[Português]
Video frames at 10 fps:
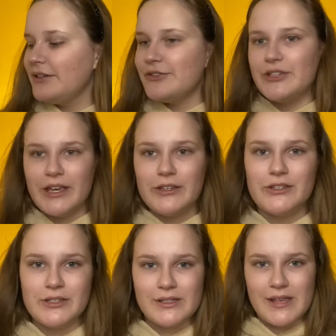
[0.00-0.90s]

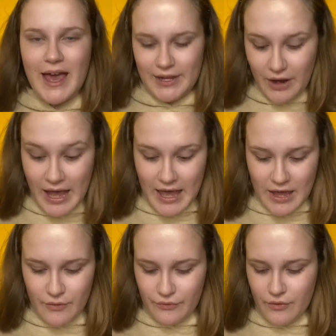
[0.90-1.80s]
Gente, sério,
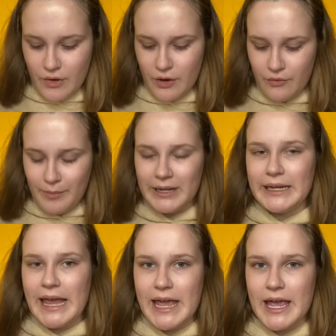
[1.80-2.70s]
eu vou, eu
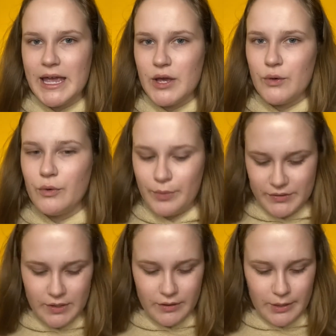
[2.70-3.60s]
marquei o
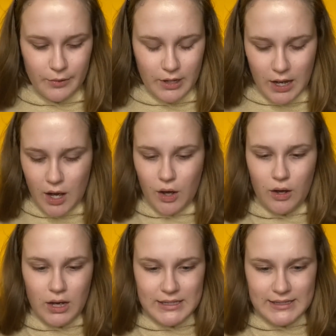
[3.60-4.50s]
pessoal da Boca
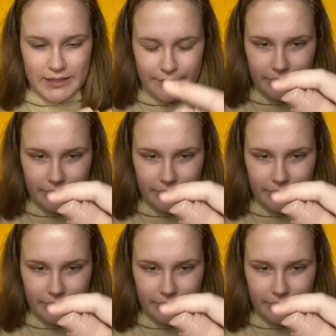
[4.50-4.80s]
Rosa,